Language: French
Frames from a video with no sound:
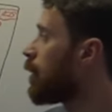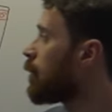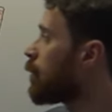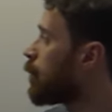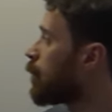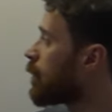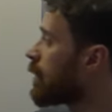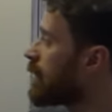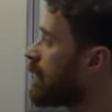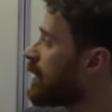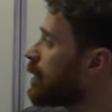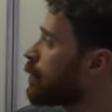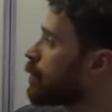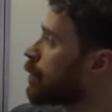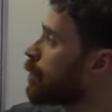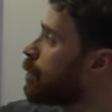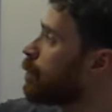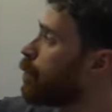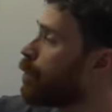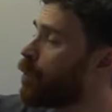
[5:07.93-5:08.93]
Donc ces
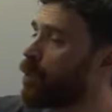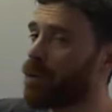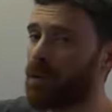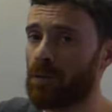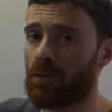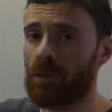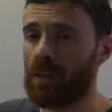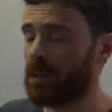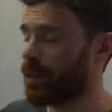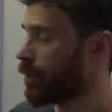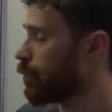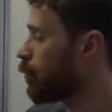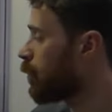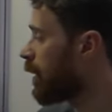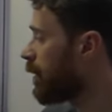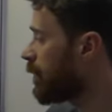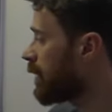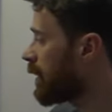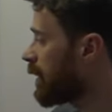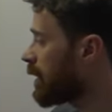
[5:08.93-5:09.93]
zones bleues, en fait, où
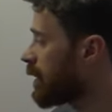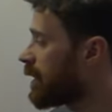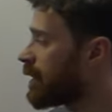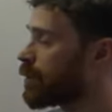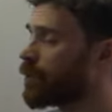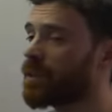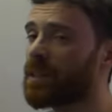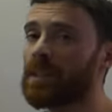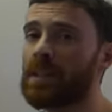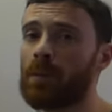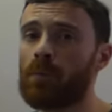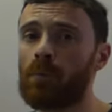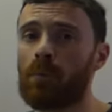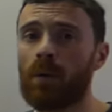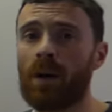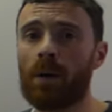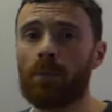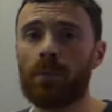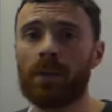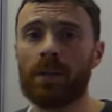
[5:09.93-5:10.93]
la vitesse des ondes était plus
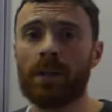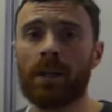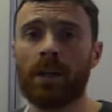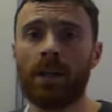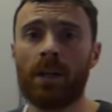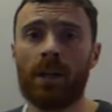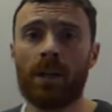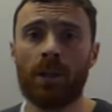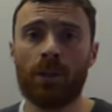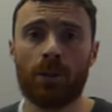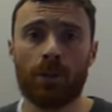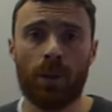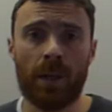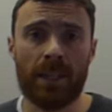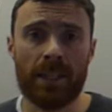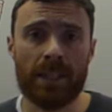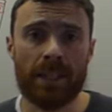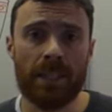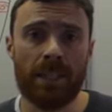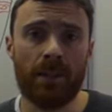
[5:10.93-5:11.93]
rapide,
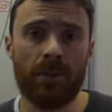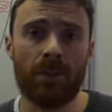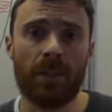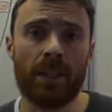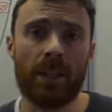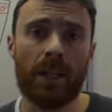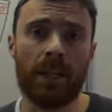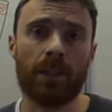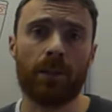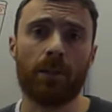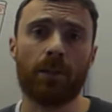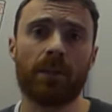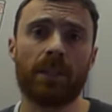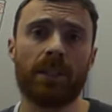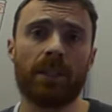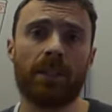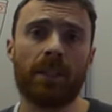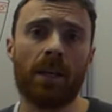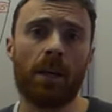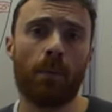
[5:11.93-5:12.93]
cela signifie que la
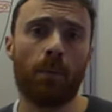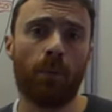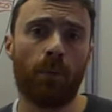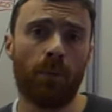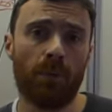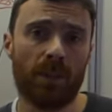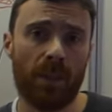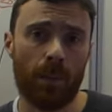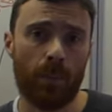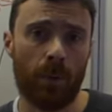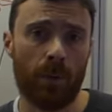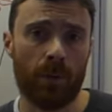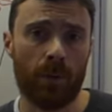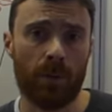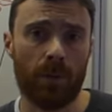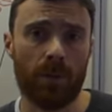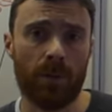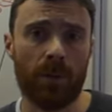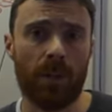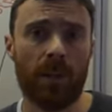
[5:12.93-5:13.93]
densité est plus
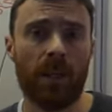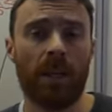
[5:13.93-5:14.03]
importante,